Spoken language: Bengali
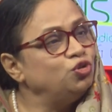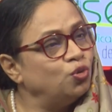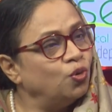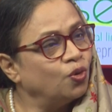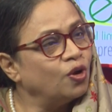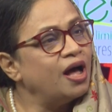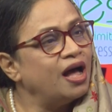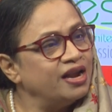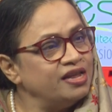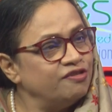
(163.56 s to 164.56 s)
চোখ
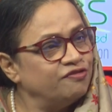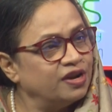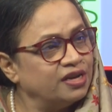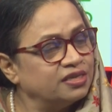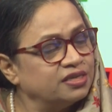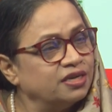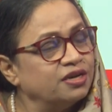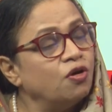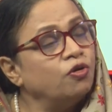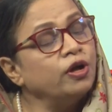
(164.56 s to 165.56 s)
হারিয়ে ফেলেছে
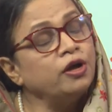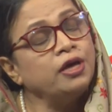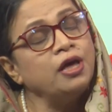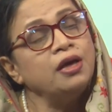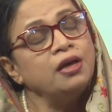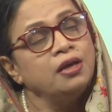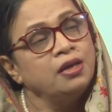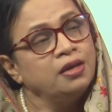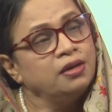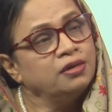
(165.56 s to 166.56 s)
অনেককে
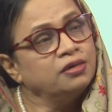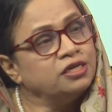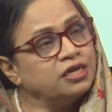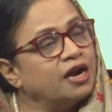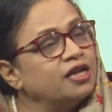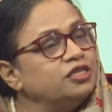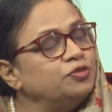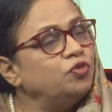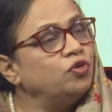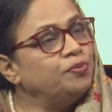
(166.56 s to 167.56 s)
সারা
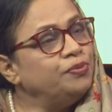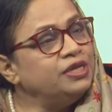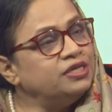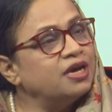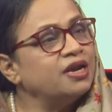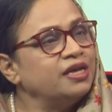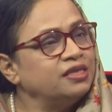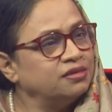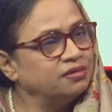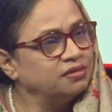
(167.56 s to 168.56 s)
জীবন বিছানায়
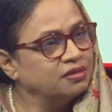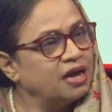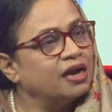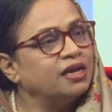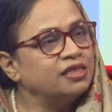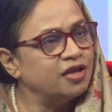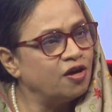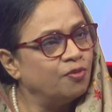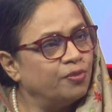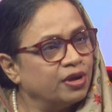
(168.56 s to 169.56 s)
কাটাতে
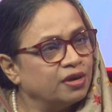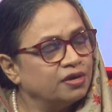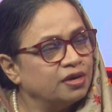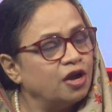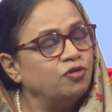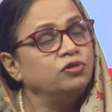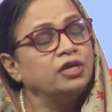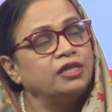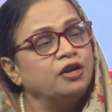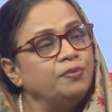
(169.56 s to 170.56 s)
হবে কারণ
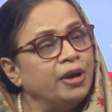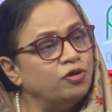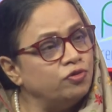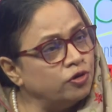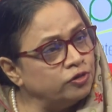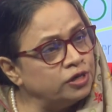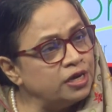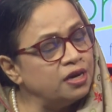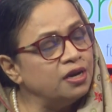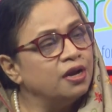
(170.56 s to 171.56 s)
তাদের
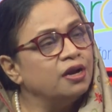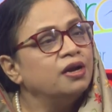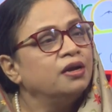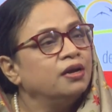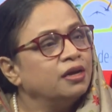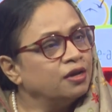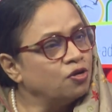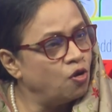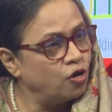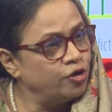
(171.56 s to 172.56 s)
মেরুদণ্ডের
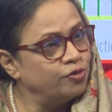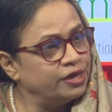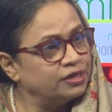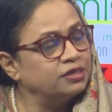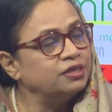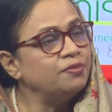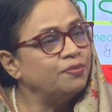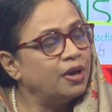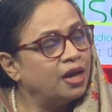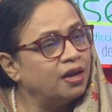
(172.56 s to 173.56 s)
ক্ষয় হয়েছে
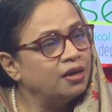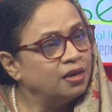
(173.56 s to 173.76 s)
বা